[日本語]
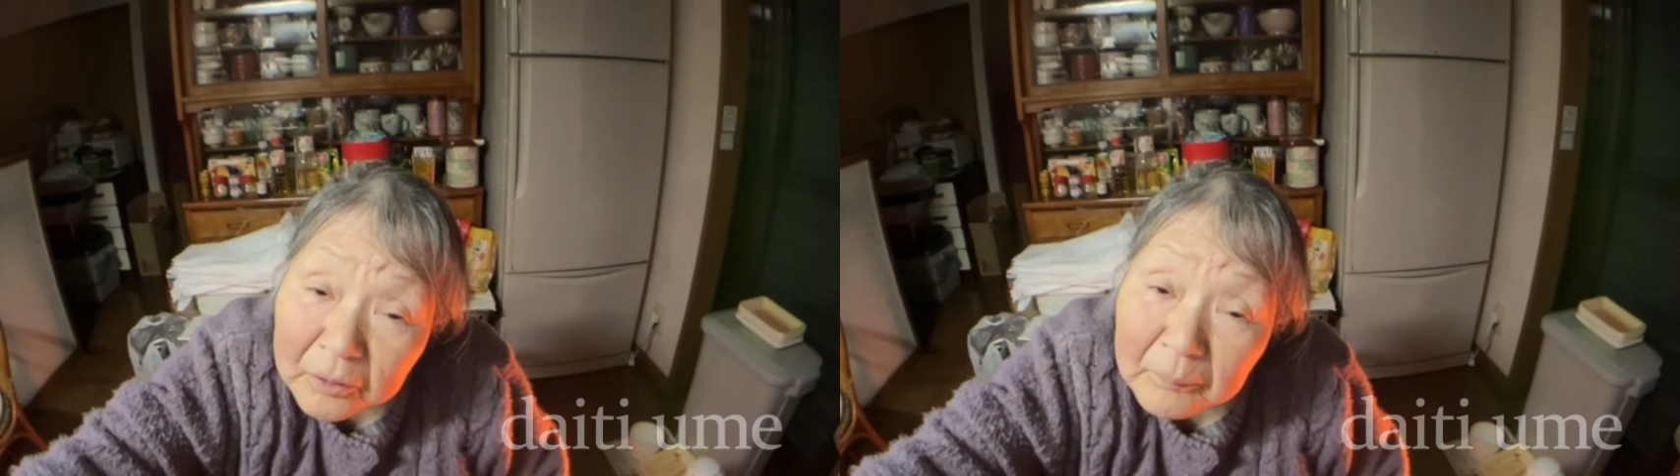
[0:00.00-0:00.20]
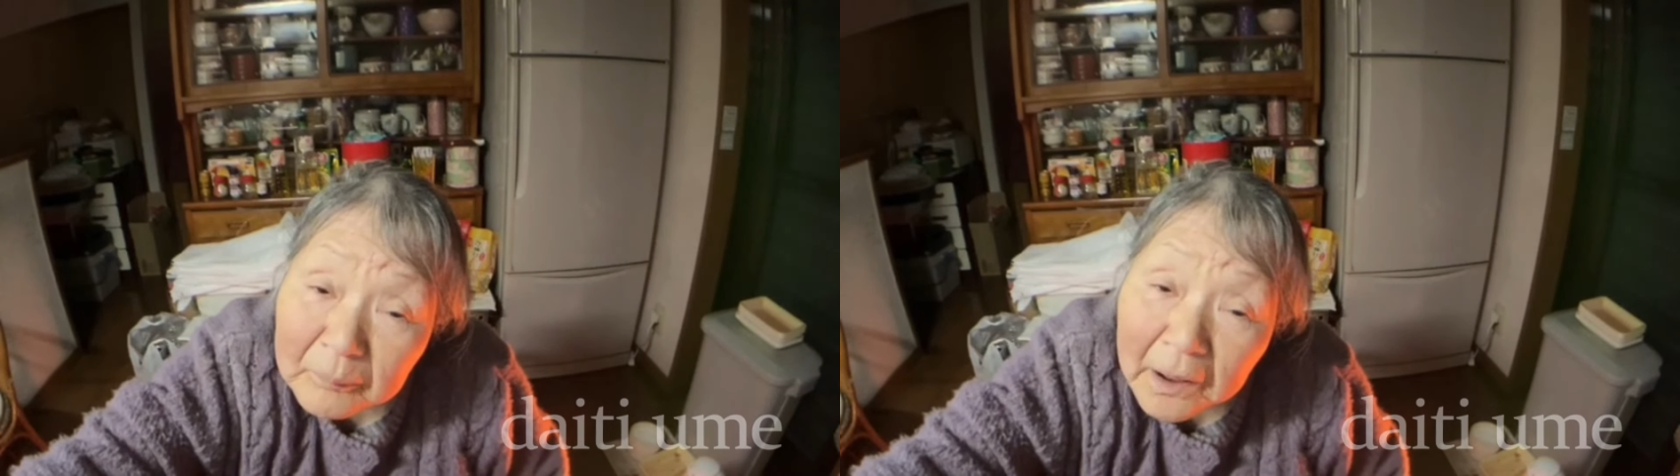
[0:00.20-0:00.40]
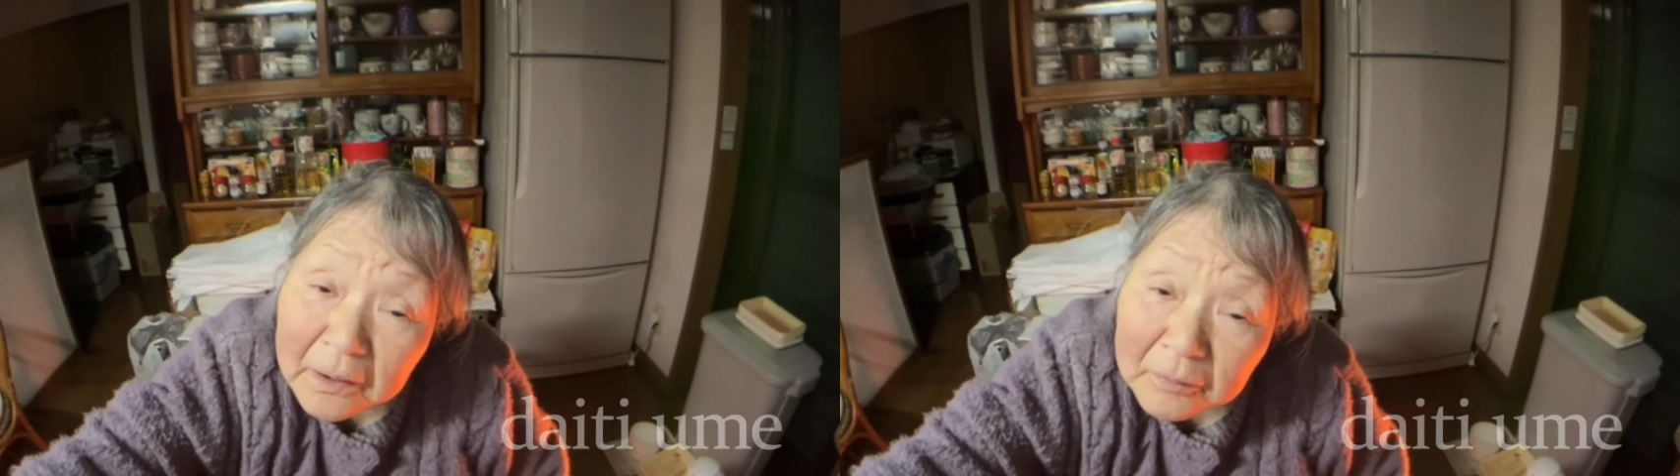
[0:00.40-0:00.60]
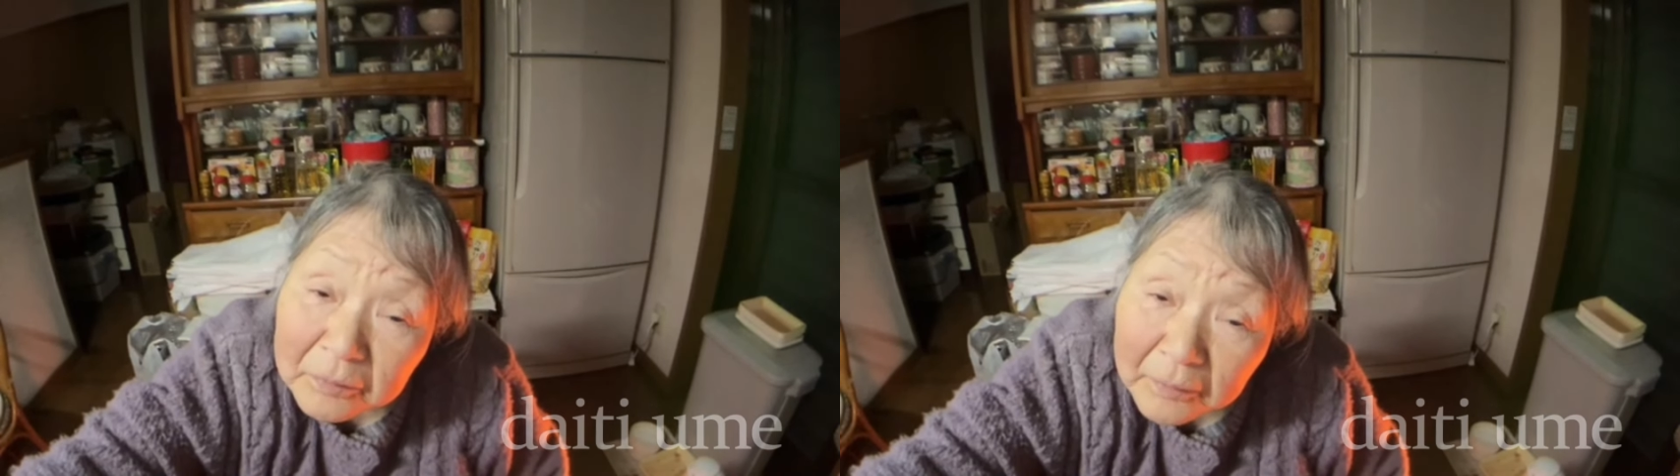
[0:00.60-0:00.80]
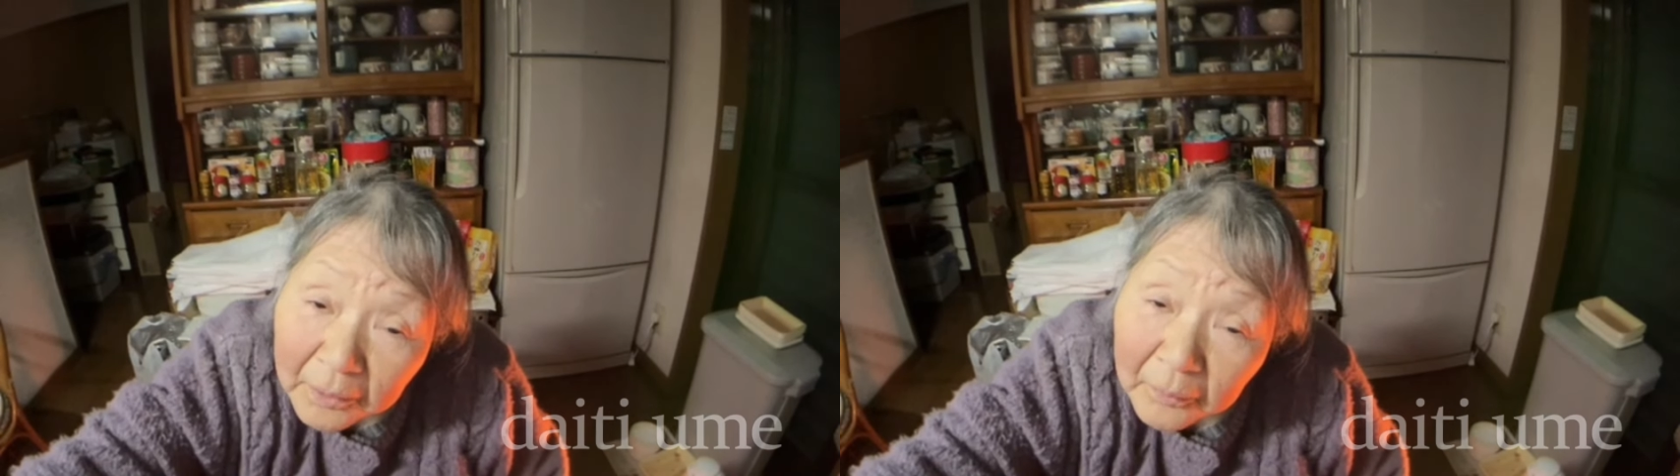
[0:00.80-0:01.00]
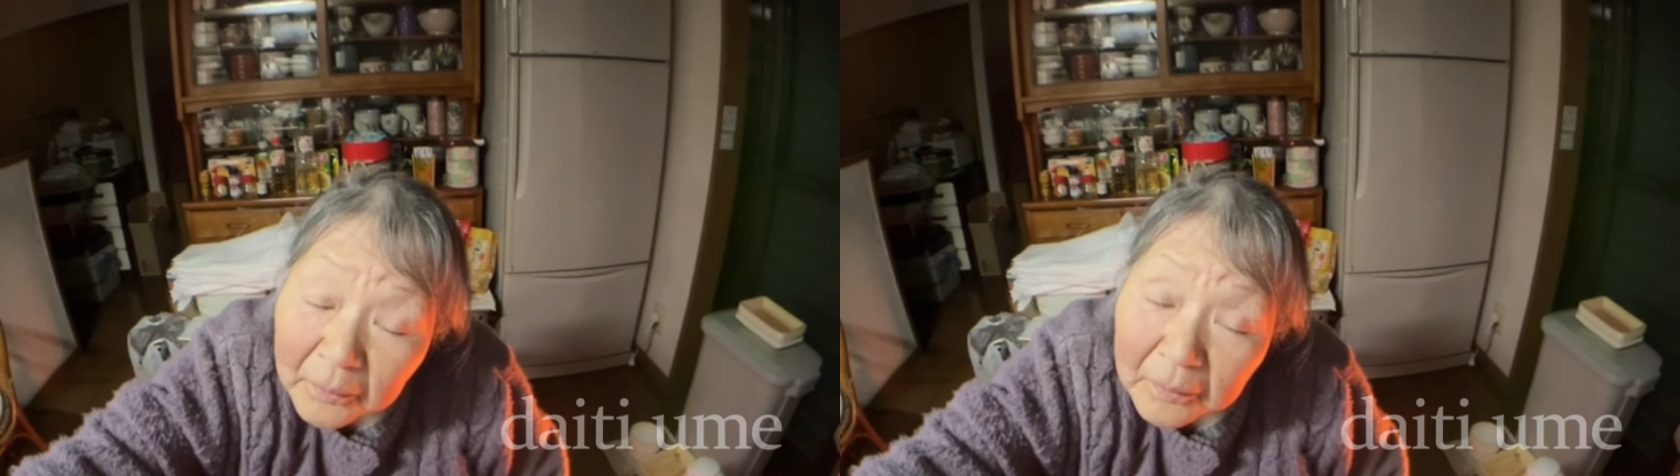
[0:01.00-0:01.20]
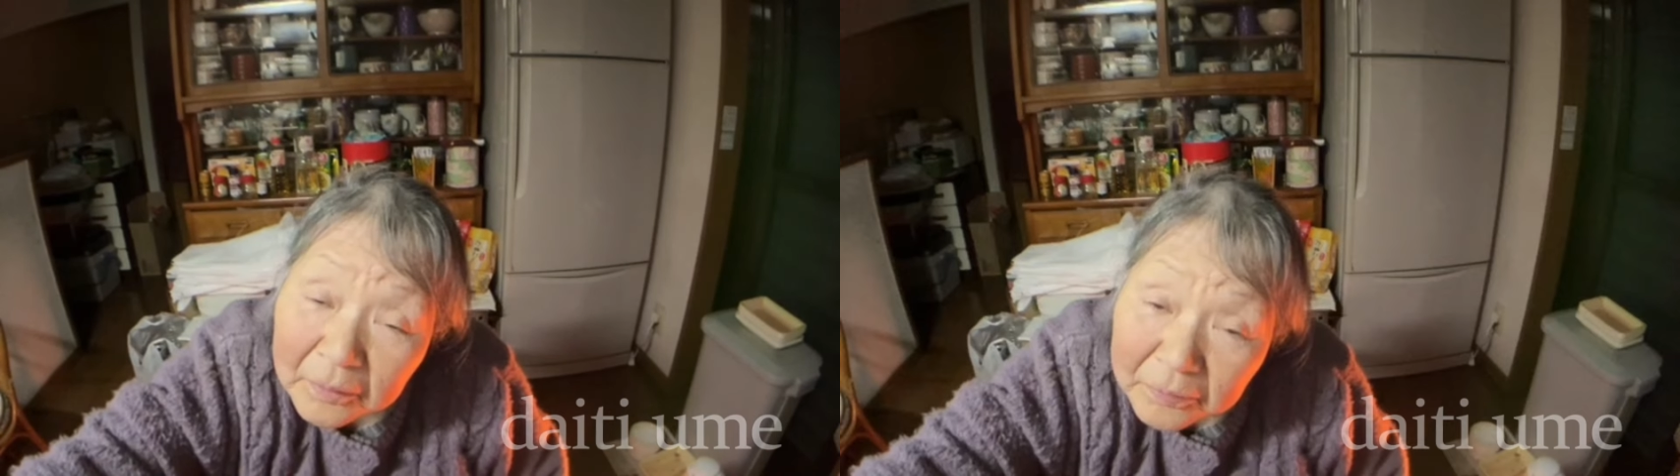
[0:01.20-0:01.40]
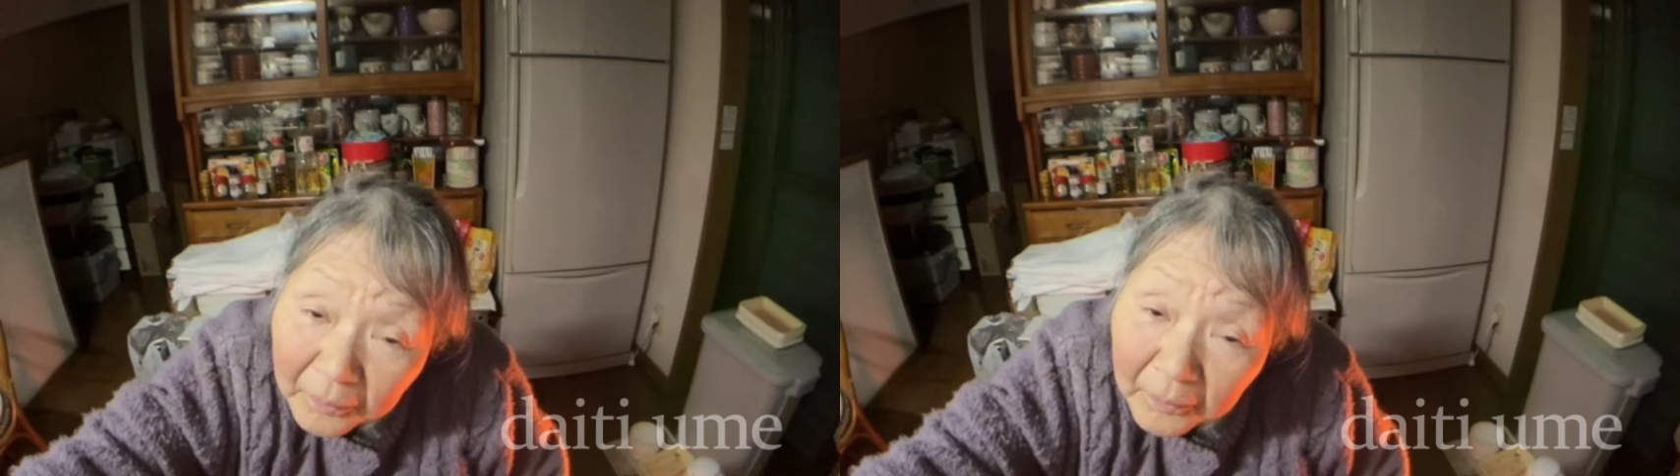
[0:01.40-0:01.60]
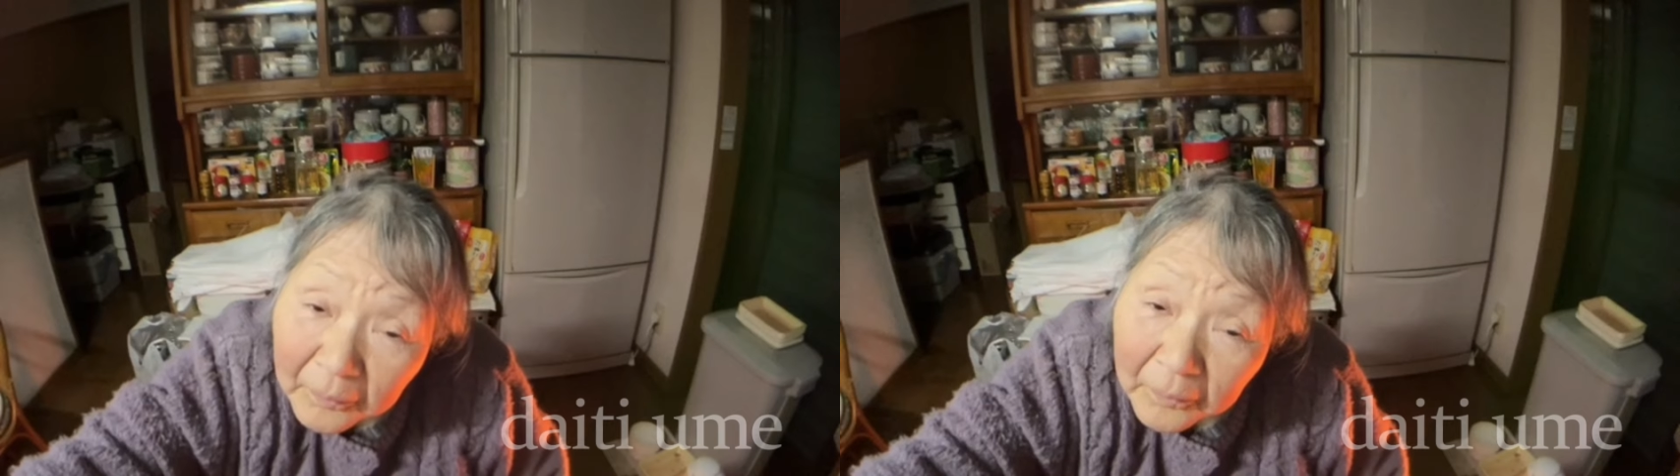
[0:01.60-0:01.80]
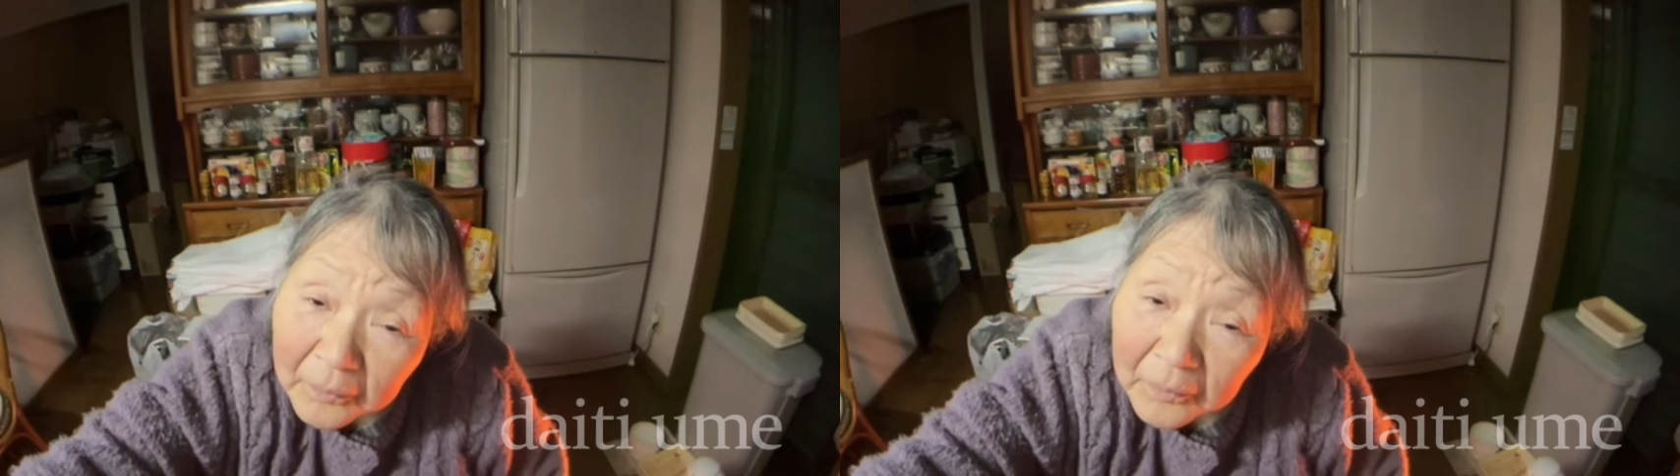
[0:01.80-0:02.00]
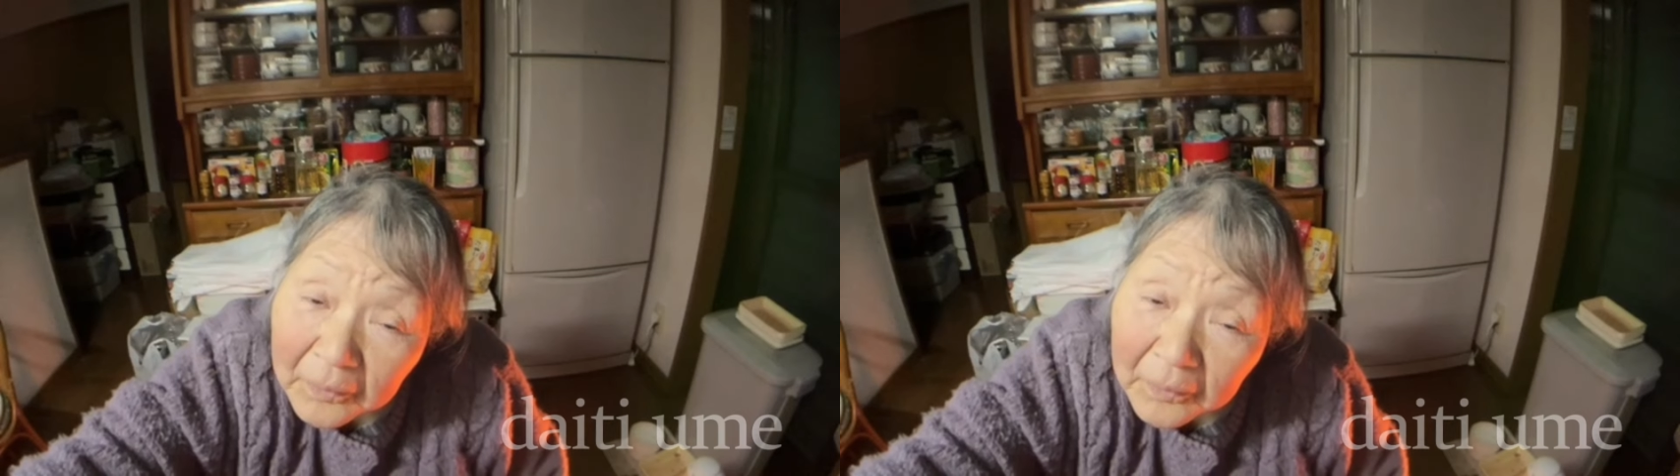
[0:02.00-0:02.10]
車があるんだよそうあ